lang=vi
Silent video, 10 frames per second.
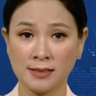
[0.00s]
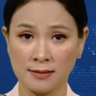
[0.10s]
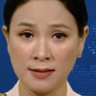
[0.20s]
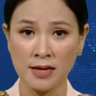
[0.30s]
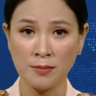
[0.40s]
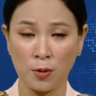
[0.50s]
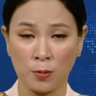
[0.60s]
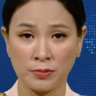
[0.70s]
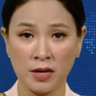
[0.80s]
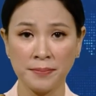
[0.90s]
xử lý
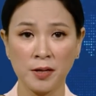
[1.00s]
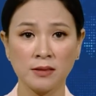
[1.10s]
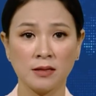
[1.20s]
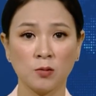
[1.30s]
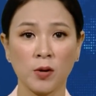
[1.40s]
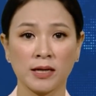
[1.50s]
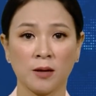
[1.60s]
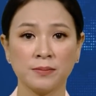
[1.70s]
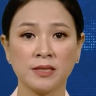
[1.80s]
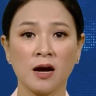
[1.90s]
một nhóm đối tượng hoạt
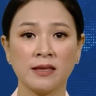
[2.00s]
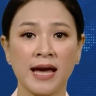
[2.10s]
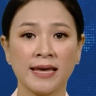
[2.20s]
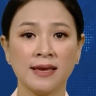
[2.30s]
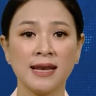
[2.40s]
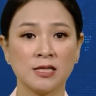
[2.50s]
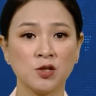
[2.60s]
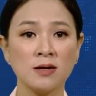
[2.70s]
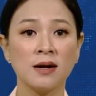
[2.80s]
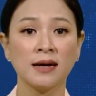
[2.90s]
động cho vay với lãi
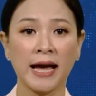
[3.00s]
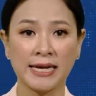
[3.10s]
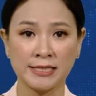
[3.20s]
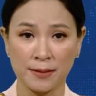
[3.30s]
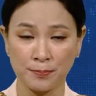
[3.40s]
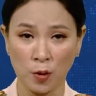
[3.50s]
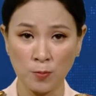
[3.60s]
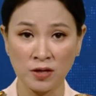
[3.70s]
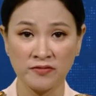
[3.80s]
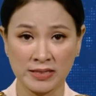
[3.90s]
suất hơn
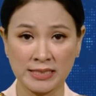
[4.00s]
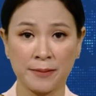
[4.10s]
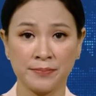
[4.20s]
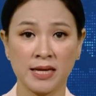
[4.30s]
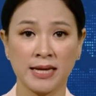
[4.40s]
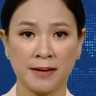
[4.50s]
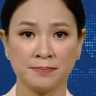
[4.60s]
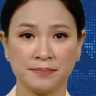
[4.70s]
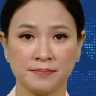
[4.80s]
240% trên năm.